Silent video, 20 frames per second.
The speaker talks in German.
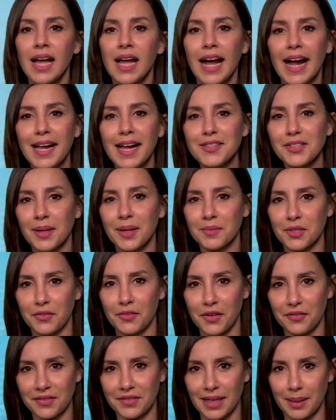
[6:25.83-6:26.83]
also am
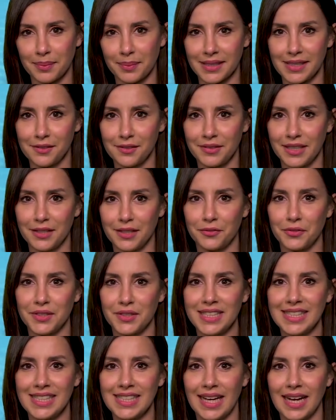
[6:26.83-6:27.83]
12. April, wieder für
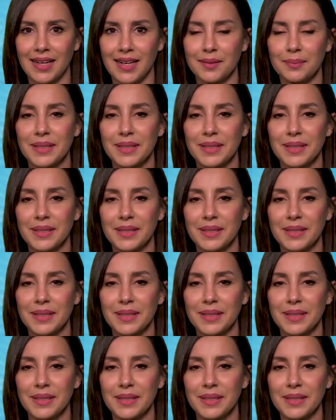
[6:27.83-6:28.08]
Sie da.